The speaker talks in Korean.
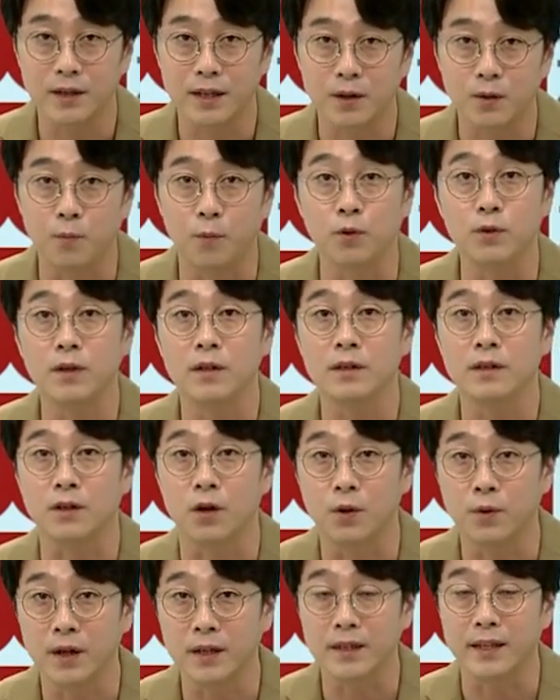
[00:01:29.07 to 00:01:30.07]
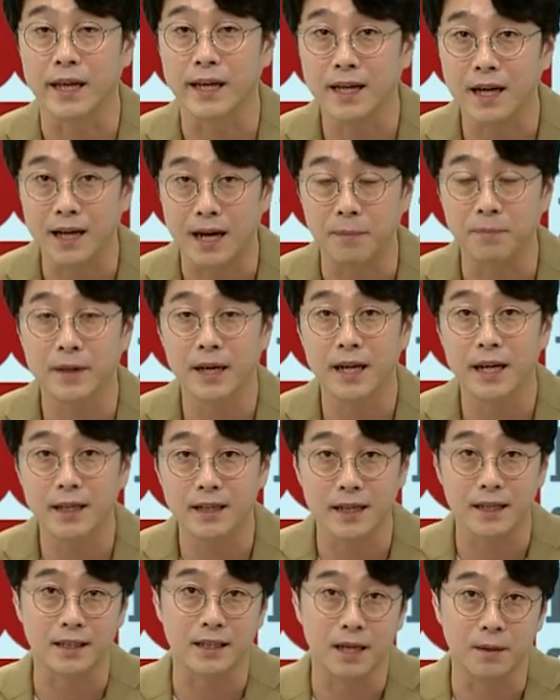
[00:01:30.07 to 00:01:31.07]
되고 모든 결과는 내가 감당해야
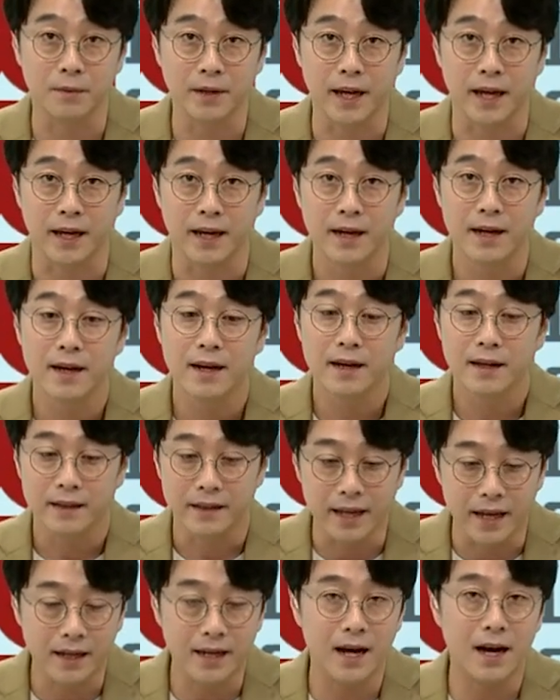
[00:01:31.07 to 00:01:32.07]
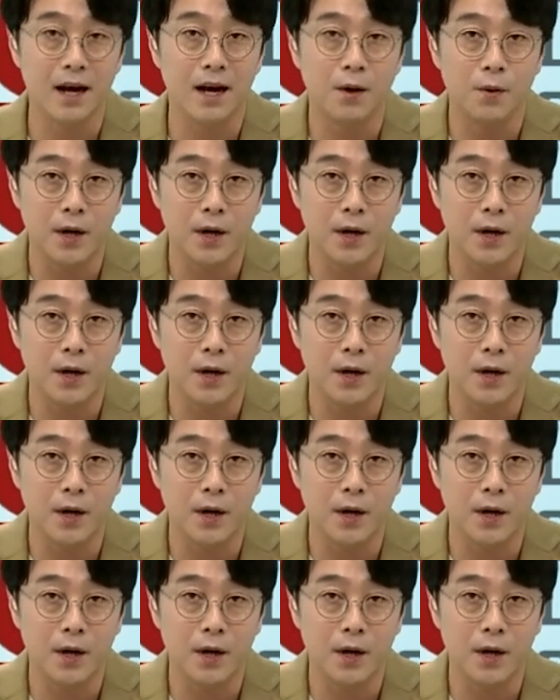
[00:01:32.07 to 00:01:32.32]
되기 때문에 내가 음.